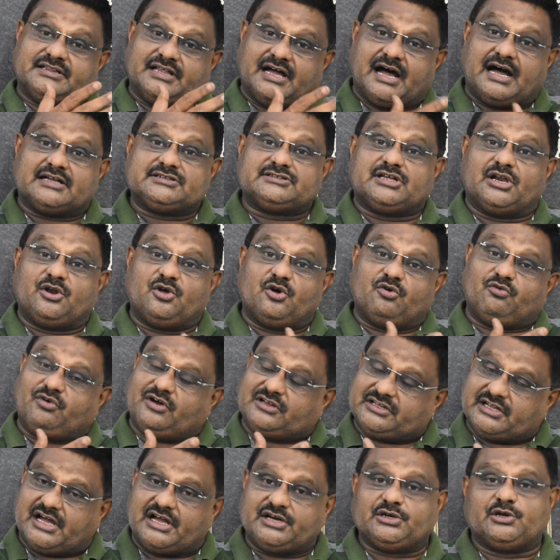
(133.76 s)
దాతలు
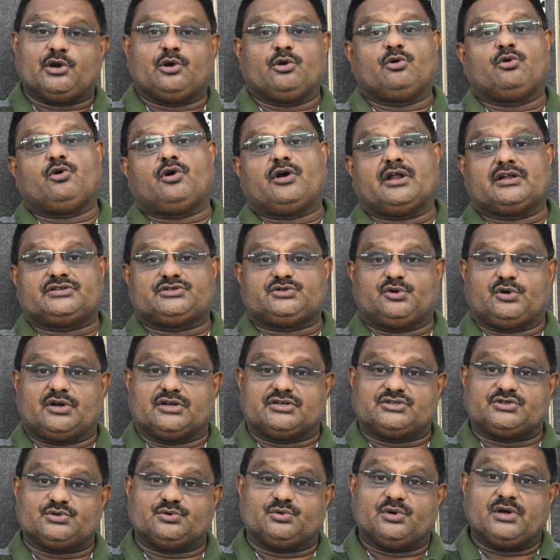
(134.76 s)
వదాన్యులు కూడా
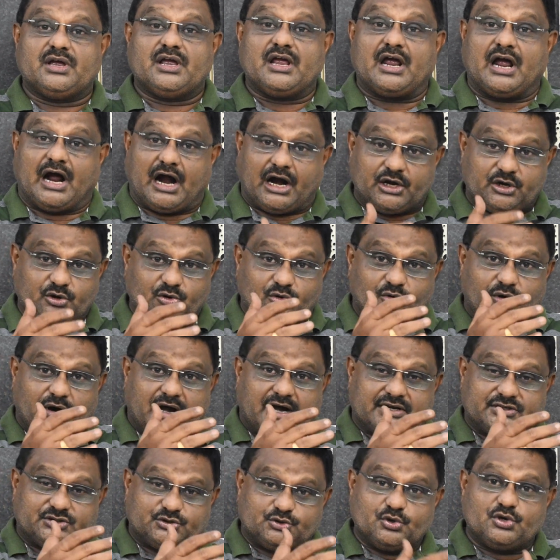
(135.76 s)
చూడొచ్చు అటు
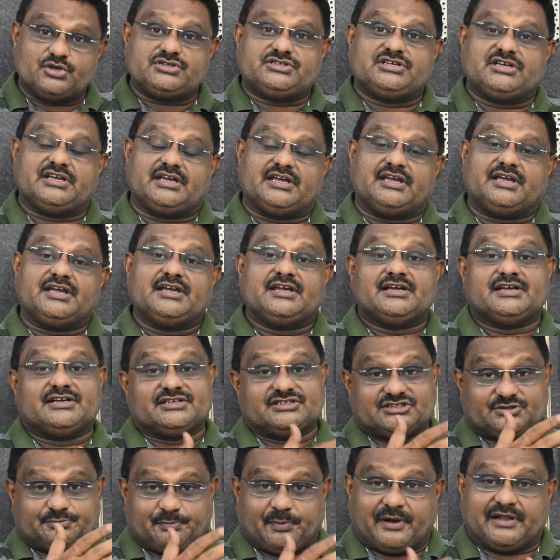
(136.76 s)
చూసి
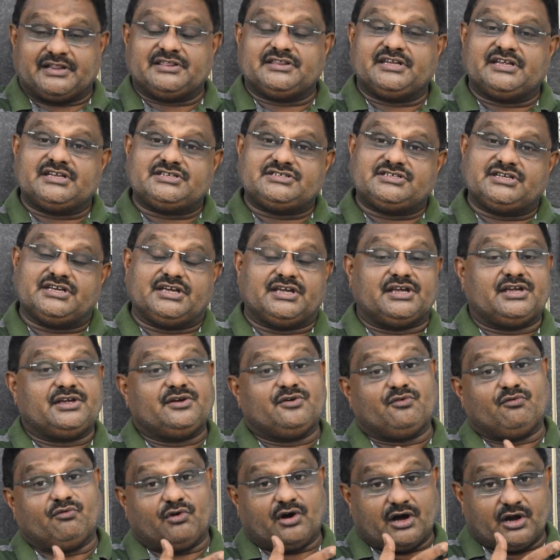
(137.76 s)
స్పందించి
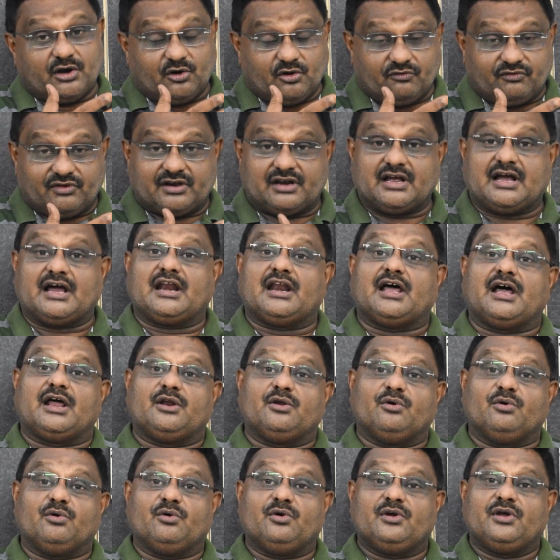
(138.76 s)
వాళ్ళు
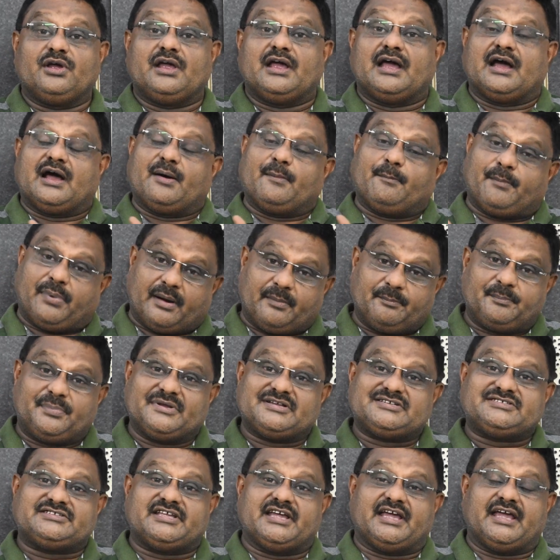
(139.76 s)
విరాళాలు
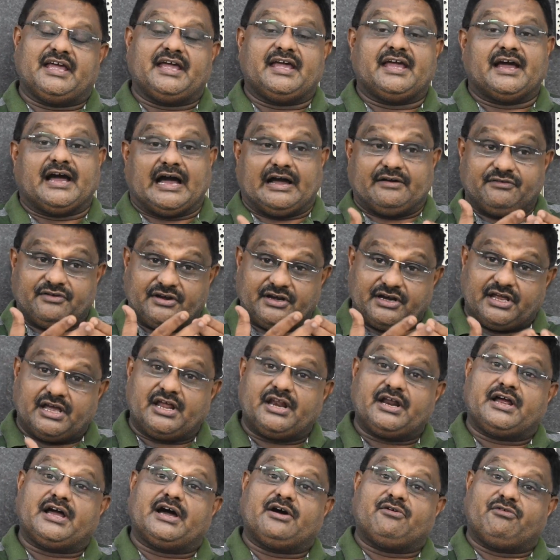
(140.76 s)
పంపిస్తే అవి
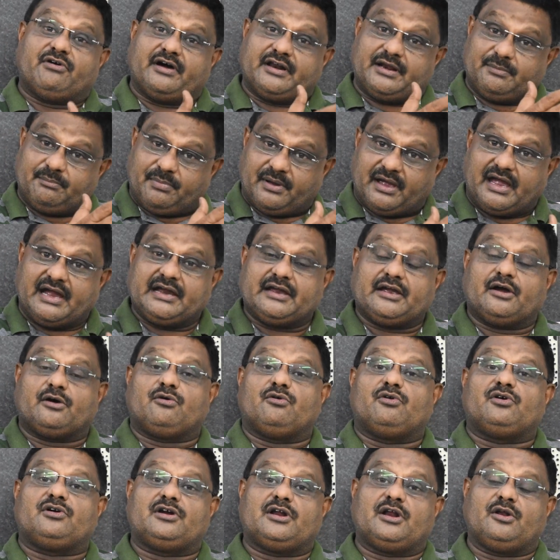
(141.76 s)
నేరుగా వారి బ్యాంక్
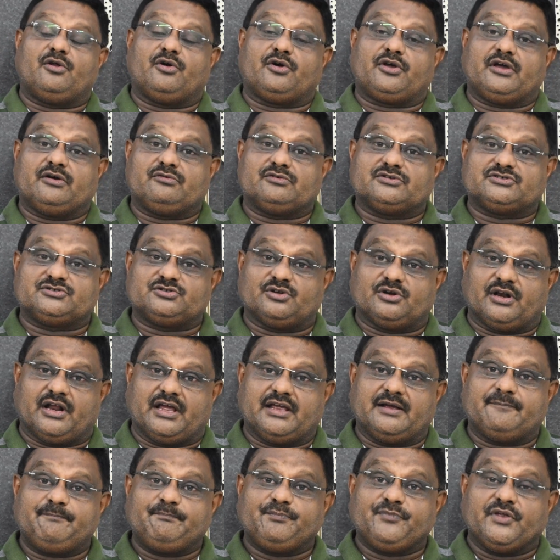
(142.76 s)
అకౌంట్లలోకే వస్తున్నాయి